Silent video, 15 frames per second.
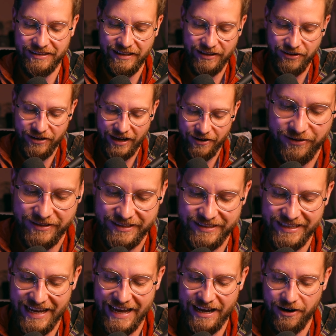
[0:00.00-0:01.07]
tylko jako
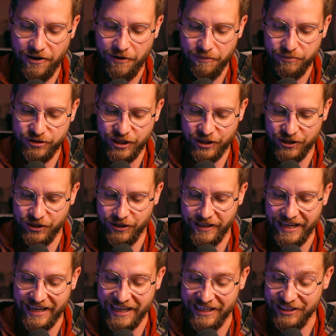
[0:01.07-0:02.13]

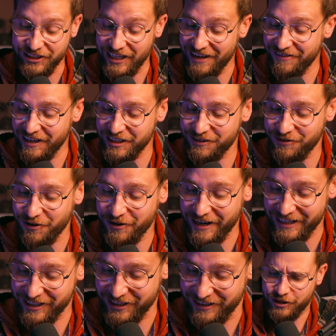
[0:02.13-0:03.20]
0,9 w okresie.